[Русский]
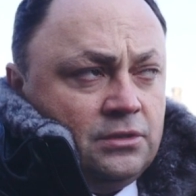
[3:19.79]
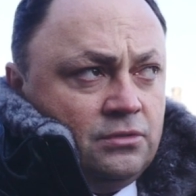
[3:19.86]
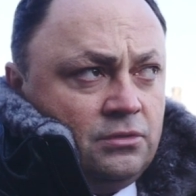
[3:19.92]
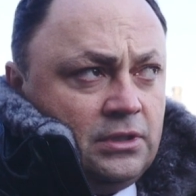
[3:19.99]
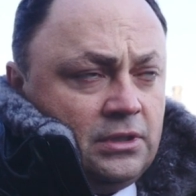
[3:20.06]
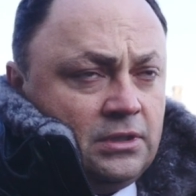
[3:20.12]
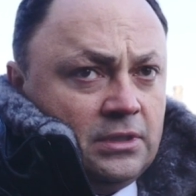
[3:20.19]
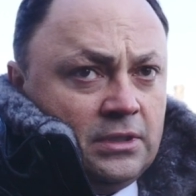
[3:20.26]
но ну
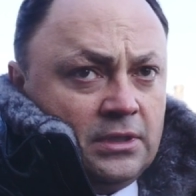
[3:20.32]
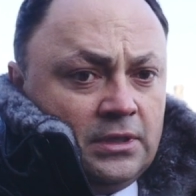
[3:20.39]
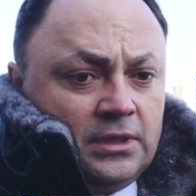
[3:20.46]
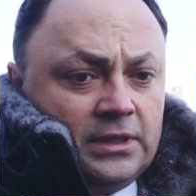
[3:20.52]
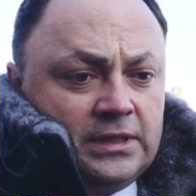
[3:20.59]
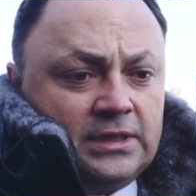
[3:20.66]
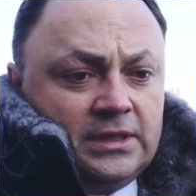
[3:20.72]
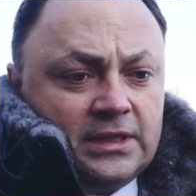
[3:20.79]
и
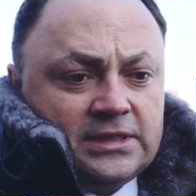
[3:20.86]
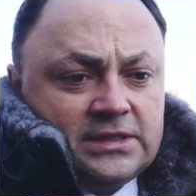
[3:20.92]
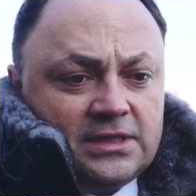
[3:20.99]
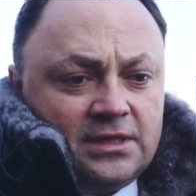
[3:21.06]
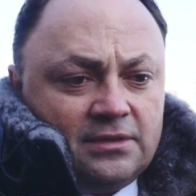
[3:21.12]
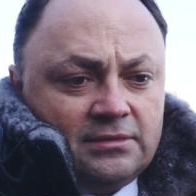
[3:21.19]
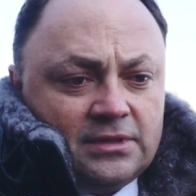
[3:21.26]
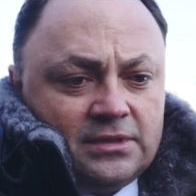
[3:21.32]

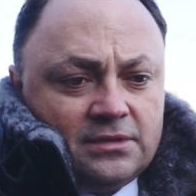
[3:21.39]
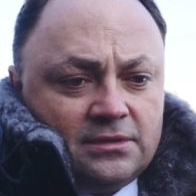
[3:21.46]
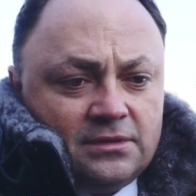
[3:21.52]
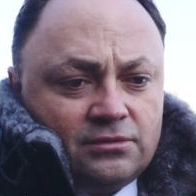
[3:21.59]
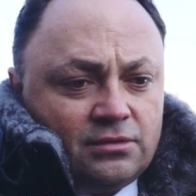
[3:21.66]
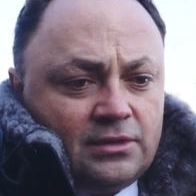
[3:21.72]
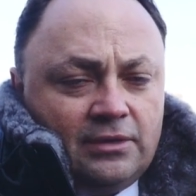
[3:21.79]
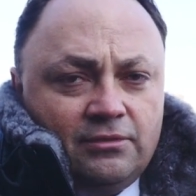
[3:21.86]
недооценивать
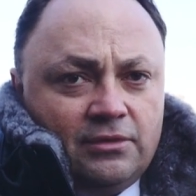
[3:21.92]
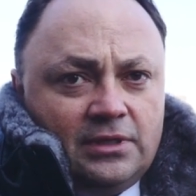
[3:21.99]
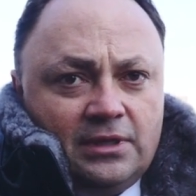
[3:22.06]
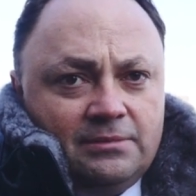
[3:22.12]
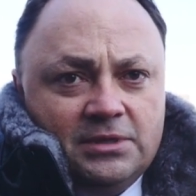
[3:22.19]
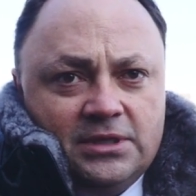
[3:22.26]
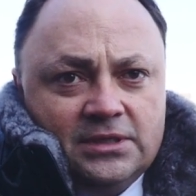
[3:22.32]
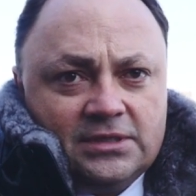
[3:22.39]
трудовой я
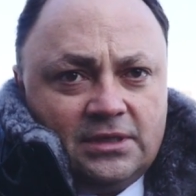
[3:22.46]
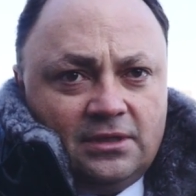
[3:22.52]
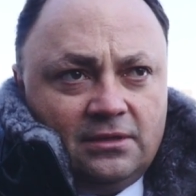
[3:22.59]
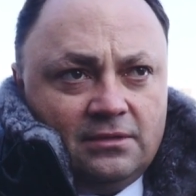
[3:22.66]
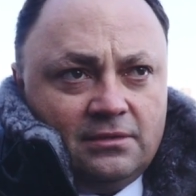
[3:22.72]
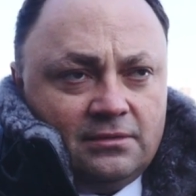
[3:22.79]
бы не стал.